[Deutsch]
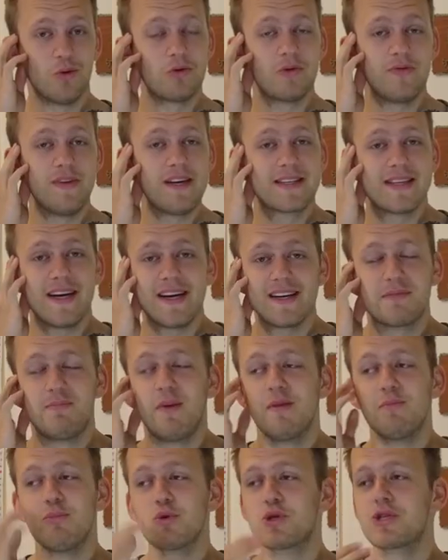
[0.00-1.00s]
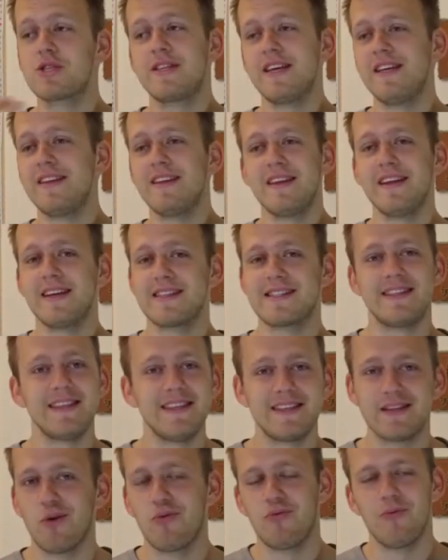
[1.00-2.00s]
Und wie gesagt, man muss denen jetzt
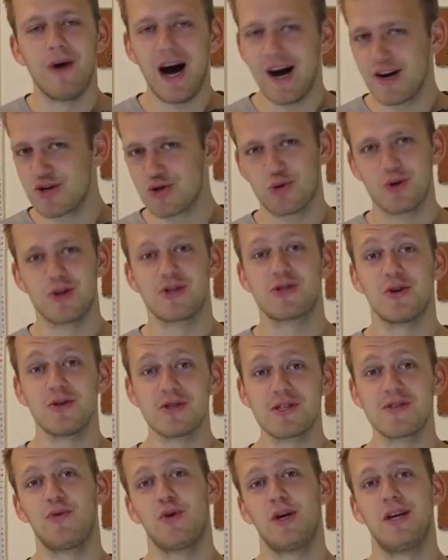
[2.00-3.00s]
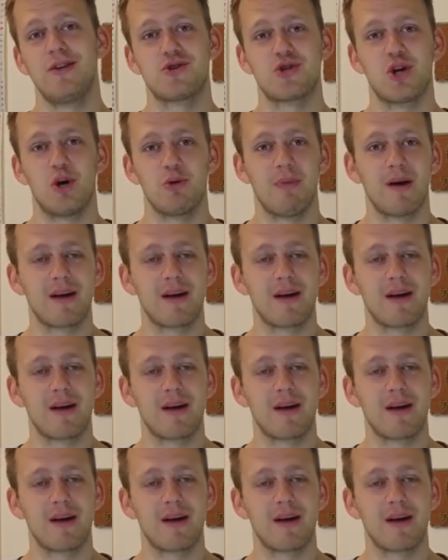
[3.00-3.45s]
nicht auf den Arsch oder sonst wo hinschauen.